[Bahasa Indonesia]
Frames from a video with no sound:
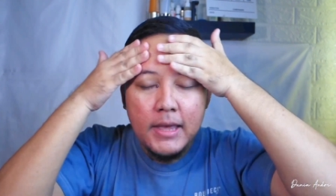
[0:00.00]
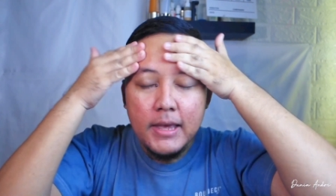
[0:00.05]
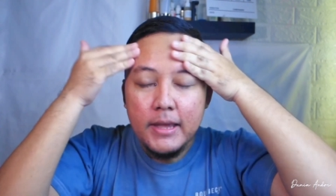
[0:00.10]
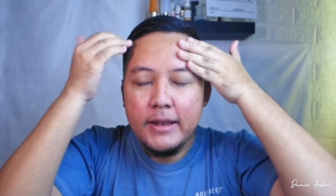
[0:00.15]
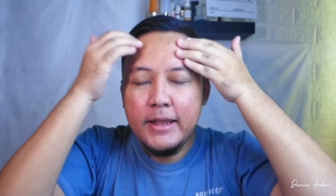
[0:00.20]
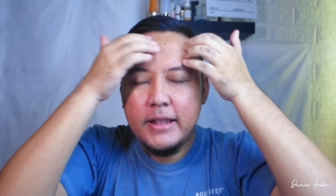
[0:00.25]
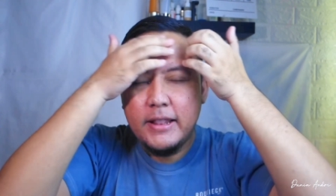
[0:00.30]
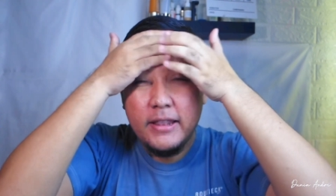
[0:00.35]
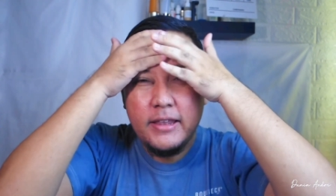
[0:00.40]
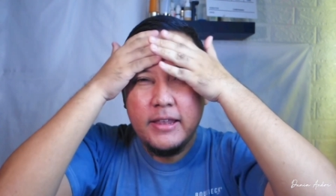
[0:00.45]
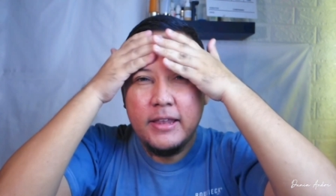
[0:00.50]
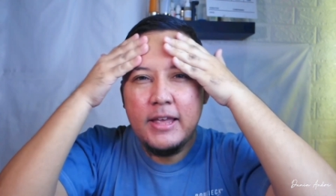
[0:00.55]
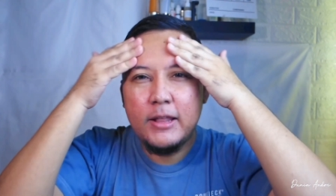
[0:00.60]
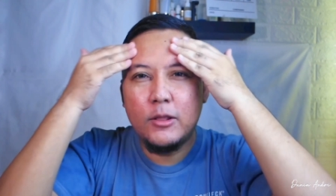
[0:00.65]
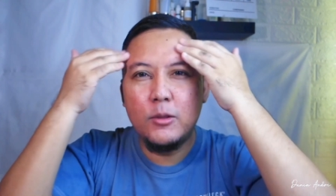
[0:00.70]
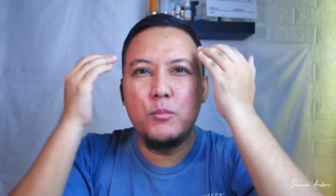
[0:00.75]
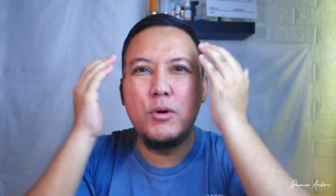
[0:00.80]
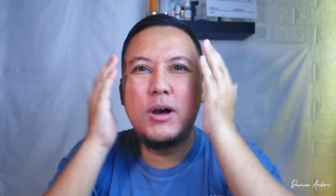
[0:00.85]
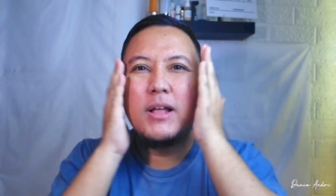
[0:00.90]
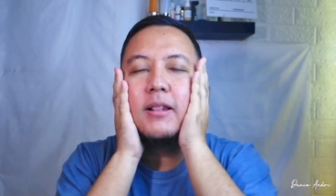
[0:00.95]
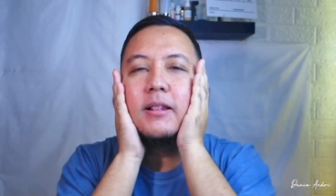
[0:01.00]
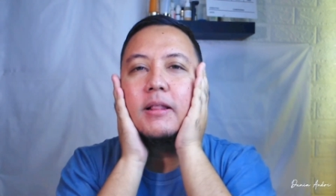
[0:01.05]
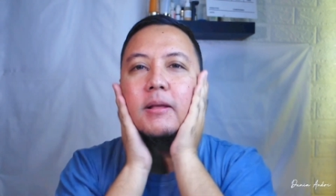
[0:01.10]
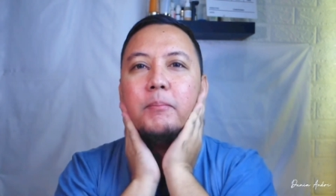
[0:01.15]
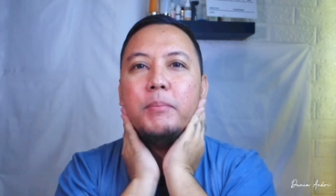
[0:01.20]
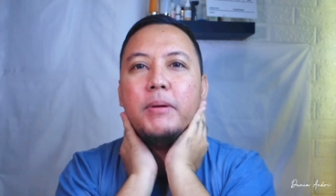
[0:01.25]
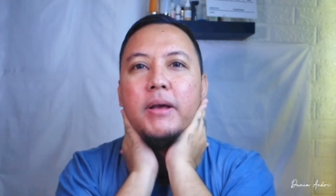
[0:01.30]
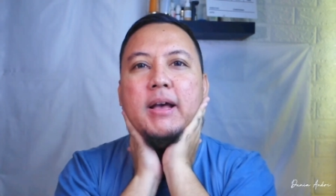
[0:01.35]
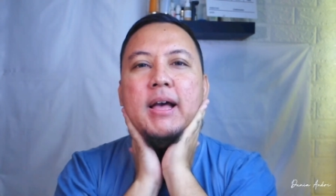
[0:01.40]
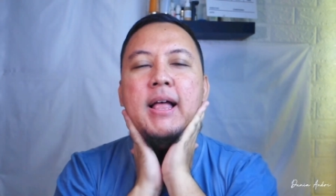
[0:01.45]
dan dia tuh bukan
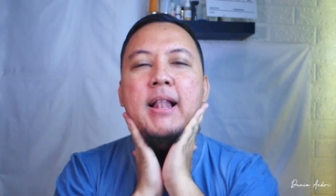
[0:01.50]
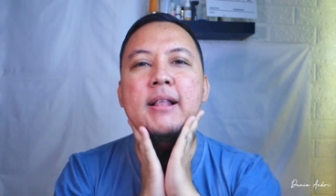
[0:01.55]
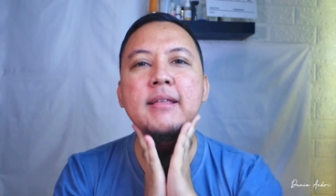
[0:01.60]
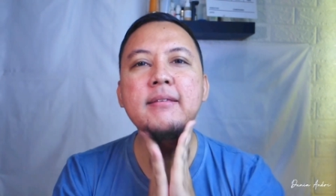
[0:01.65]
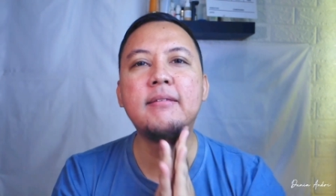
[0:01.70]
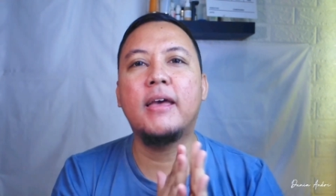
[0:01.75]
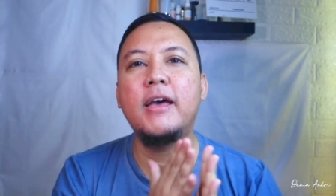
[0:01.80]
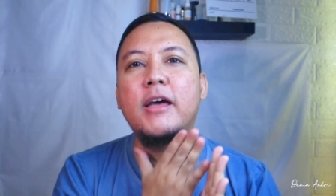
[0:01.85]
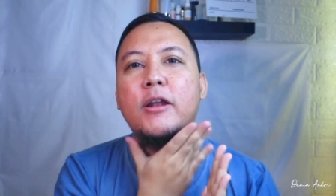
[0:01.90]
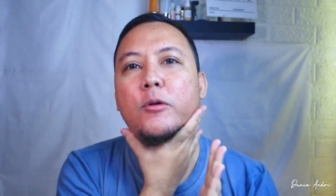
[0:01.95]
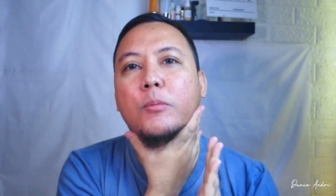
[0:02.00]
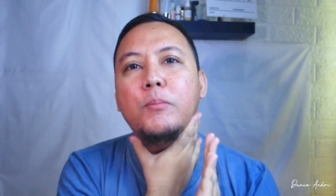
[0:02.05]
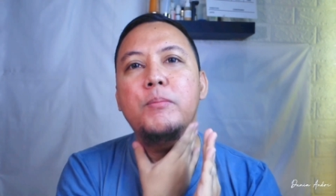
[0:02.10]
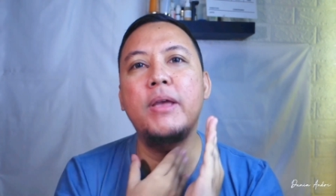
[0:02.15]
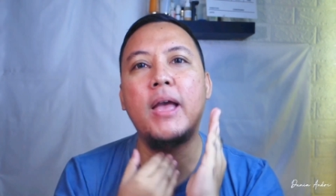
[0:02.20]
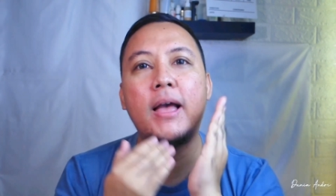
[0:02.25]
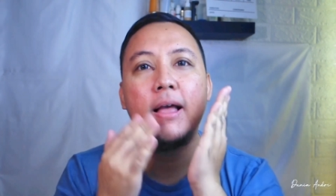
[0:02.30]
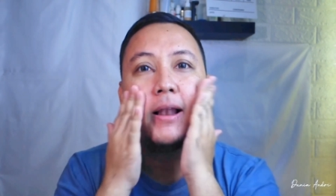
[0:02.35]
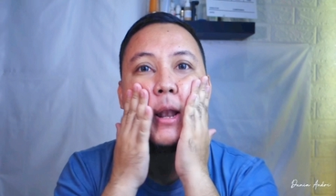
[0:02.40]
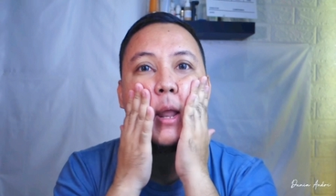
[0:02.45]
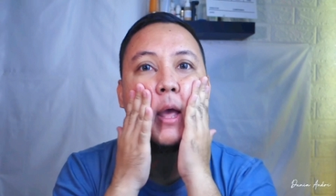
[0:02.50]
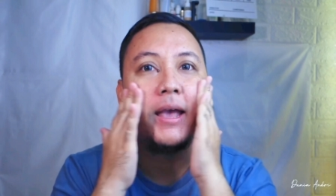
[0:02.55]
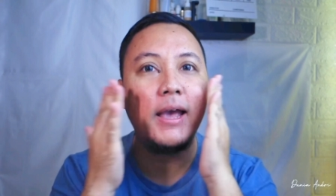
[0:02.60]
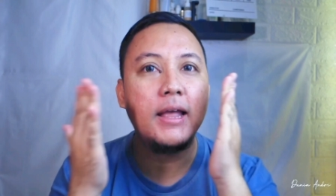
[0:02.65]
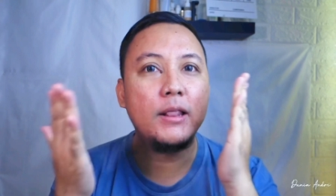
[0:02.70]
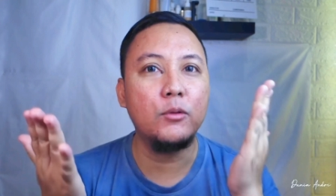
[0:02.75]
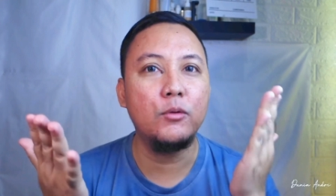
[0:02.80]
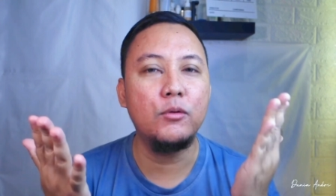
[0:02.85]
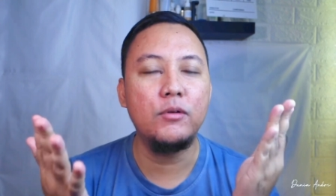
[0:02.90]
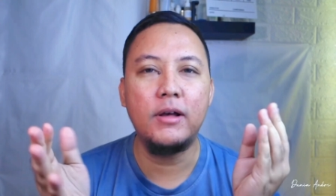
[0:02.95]
tipikal serum yang
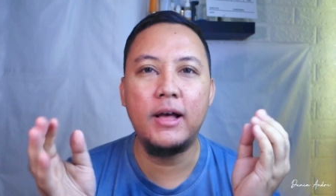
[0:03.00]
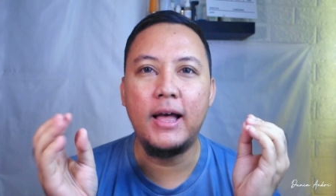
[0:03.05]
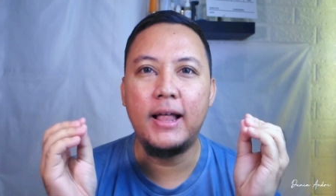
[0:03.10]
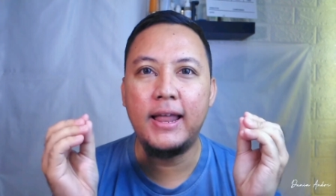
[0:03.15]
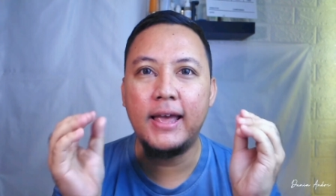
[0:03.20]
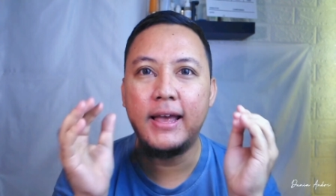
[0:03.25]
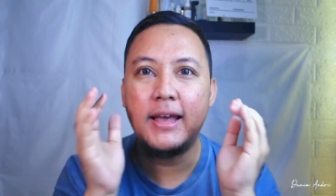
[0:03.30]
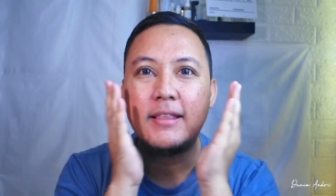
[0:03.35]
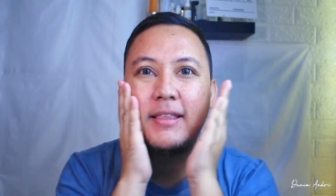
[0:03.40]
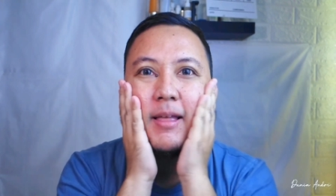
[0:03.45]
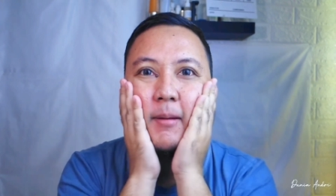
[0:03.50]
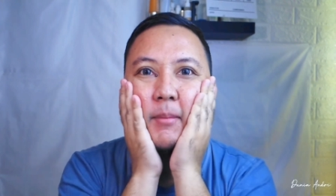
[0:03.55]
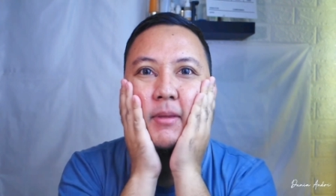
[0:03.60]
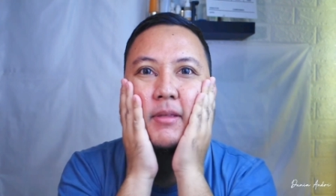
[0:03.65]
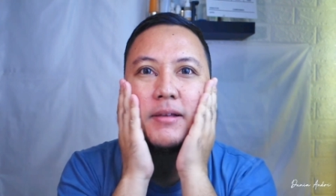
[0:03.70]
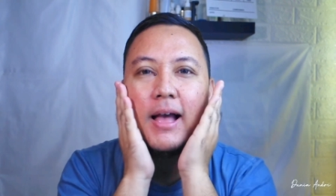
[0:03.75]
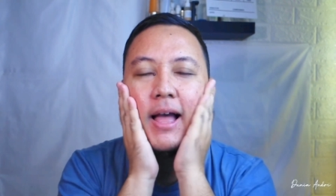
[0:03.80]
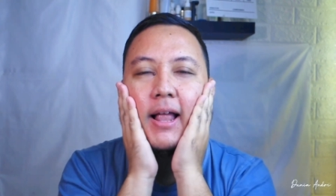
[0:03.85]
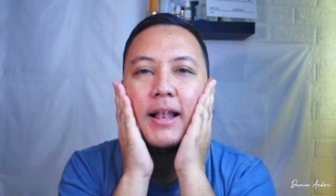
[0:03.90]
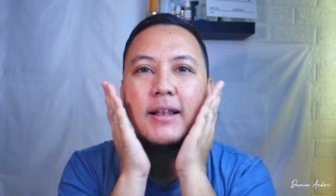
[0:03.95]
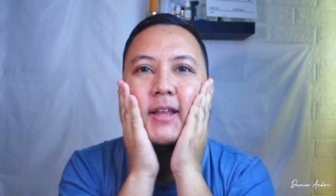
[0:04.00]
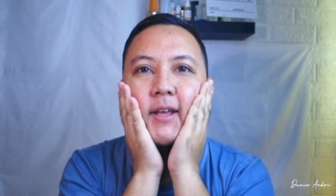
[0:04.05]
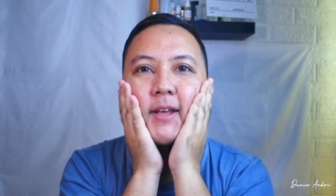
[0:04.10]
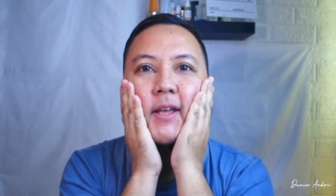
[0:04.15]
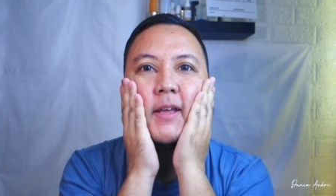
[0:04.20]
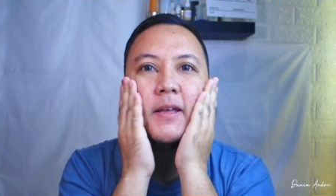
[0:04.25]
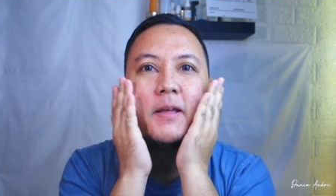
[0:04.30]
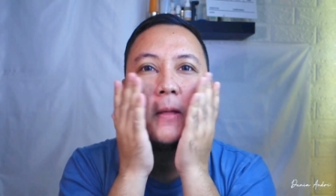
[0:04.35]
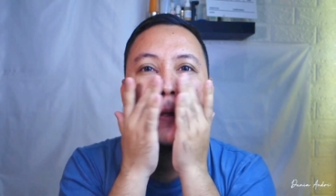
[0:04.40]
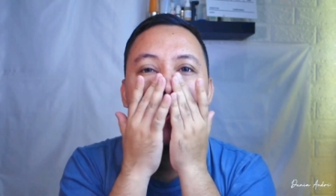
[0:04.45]
lengket tuh nggak lengket sama
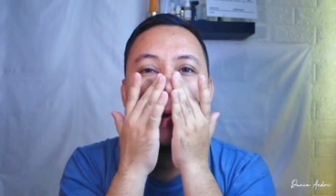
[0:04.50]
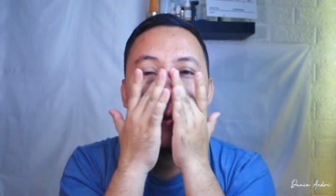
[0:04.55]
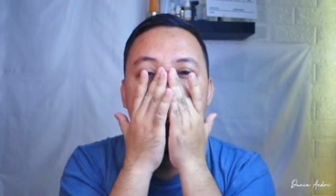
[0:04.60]
sekali